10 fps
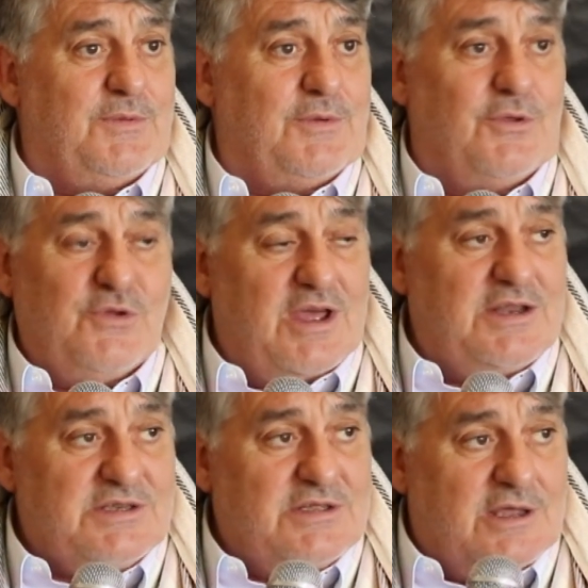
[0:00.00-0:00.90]
onun
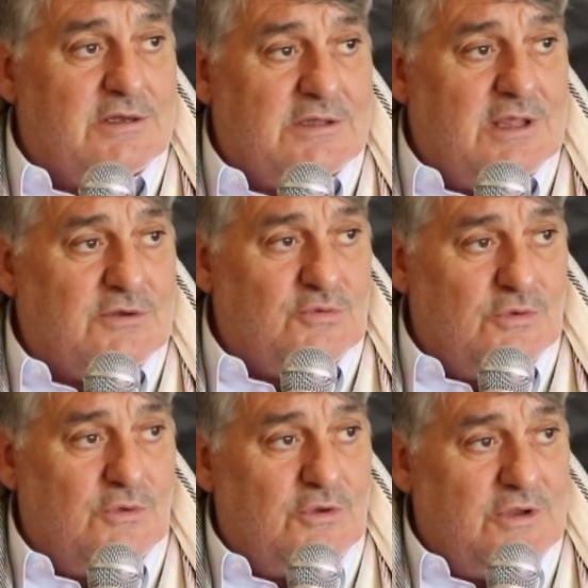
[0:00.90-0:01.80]
haricinde Anıtlar
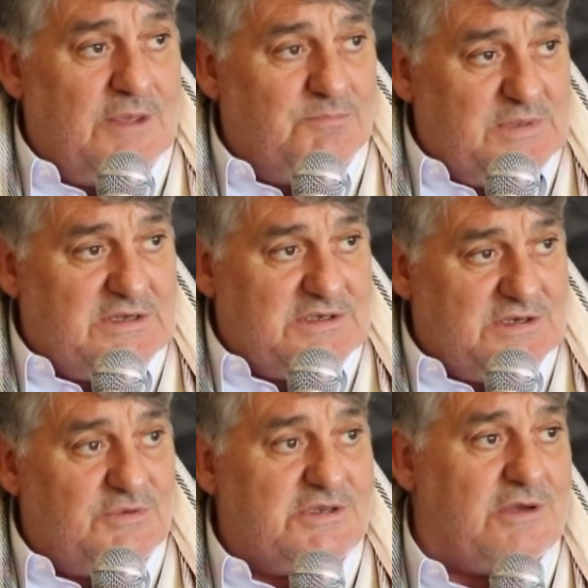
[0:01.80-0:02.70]
Kurulu oraya bir
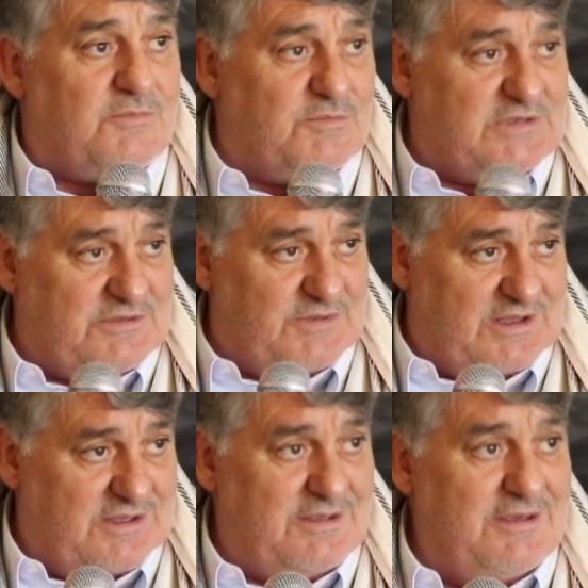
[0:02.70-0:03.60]
çivi çakmamıza
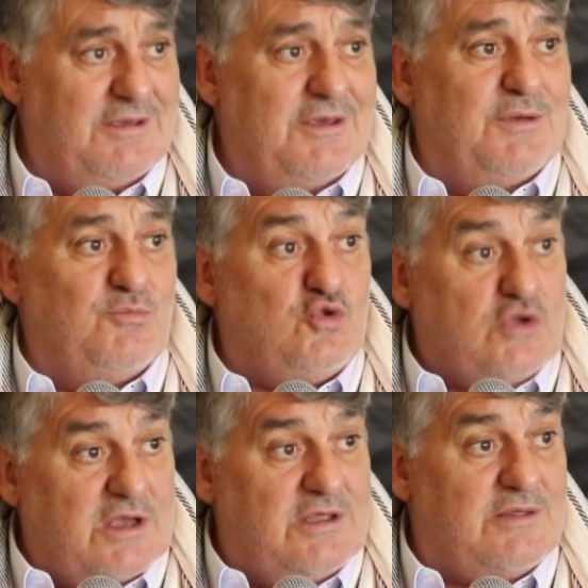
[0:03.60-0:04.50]
bile
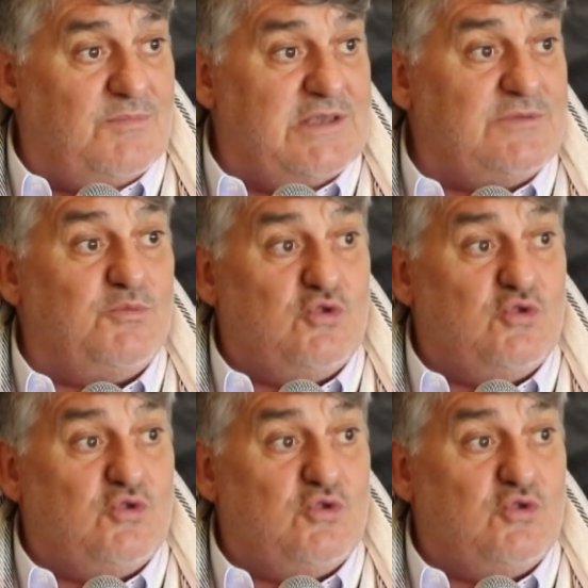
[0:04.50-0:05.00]
müsaade etmez.